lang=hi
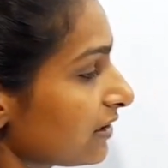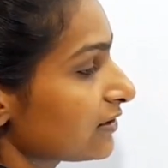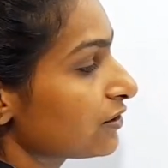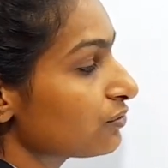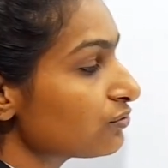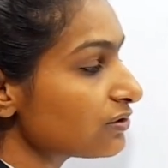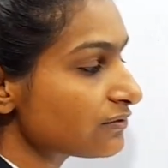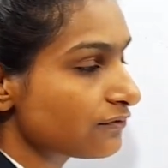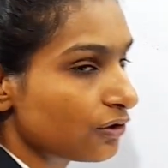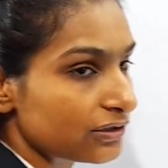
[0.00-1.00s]
इज यूज
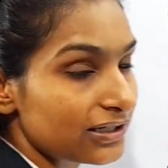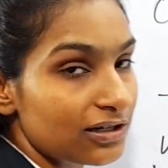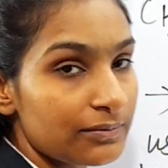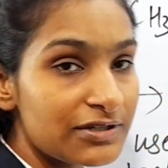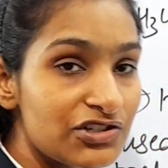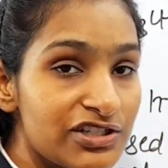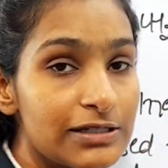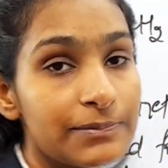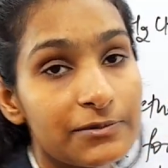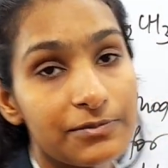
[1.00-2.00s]
फॉर द
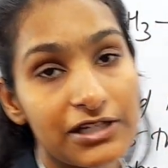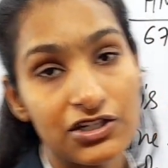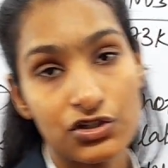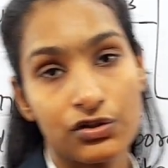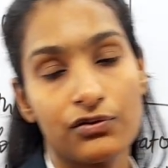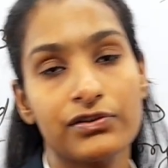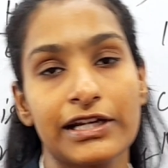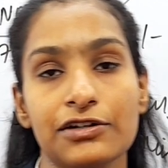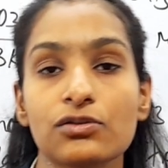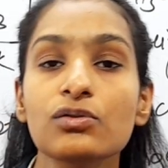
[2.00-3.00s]
कमर्शियल प्रिपरेशन ऑफ
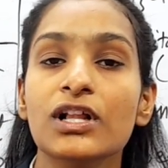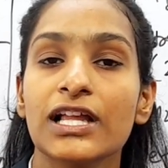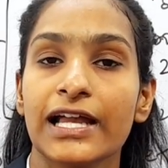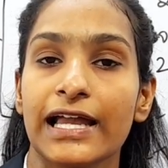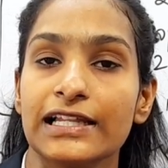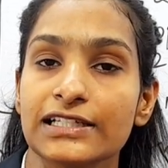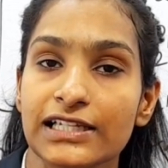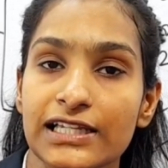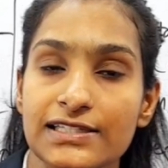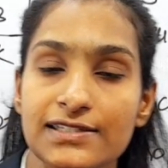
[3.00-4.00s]
नाइट्रो
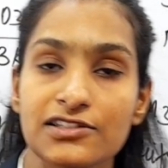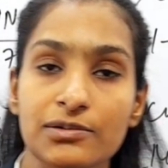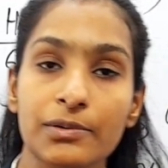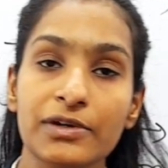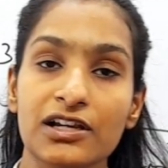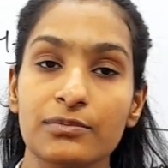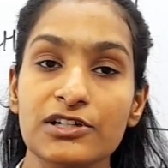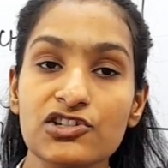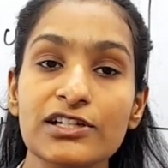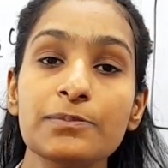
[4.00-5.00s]
एल्केन्स जब हमें
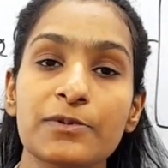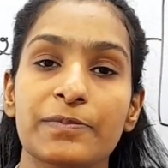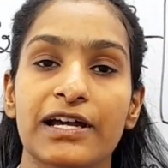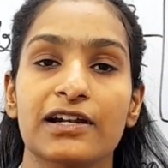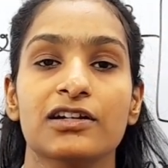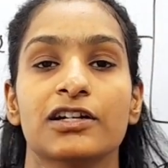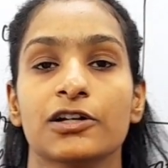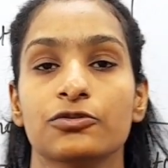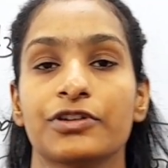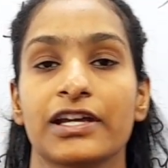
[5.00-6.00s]
कमर्शियली प्रिपेयर करना
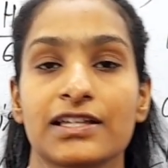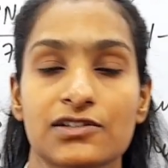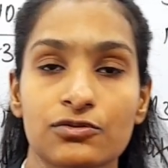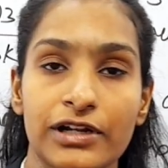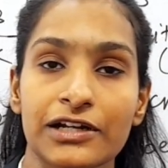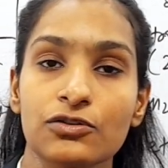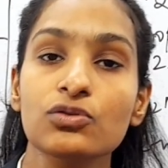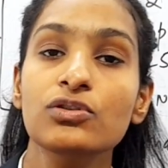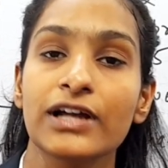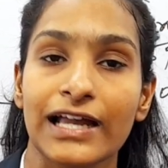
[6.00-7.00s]
होता है किसको
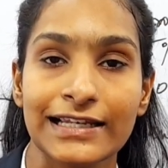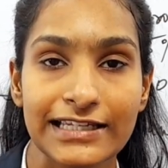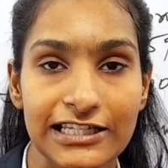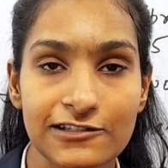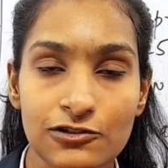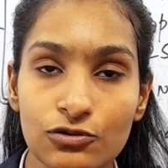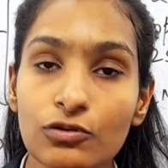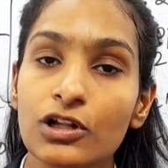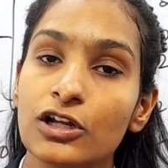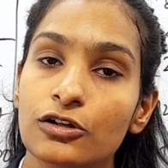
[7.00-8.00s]
नाइट्रो एल्केन्स
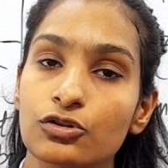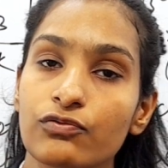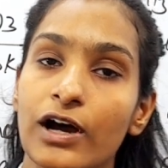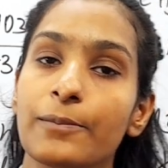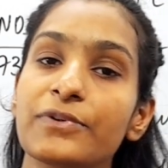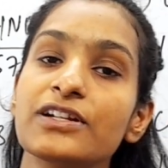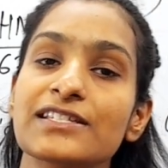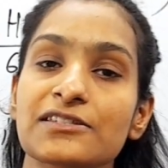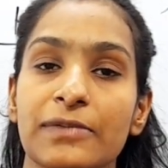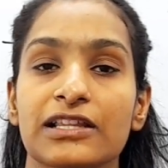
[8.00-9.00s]
को तो वहां पर
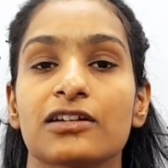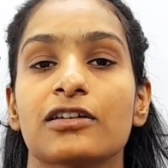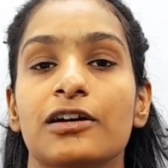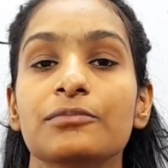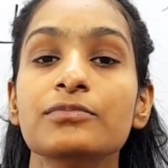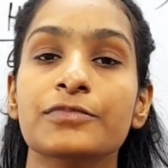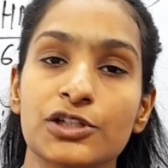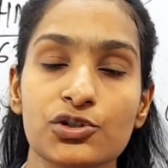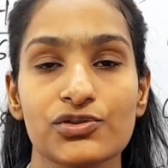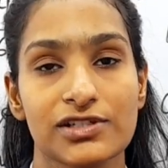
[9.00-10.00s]
इस मैथड का हम
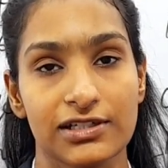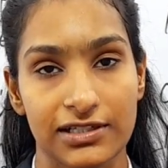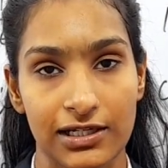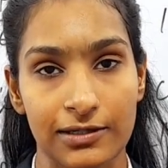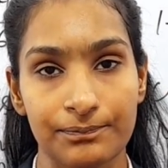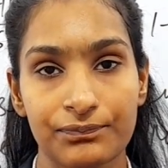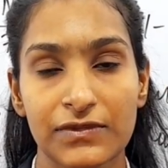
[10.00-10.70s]
यूज करते हैं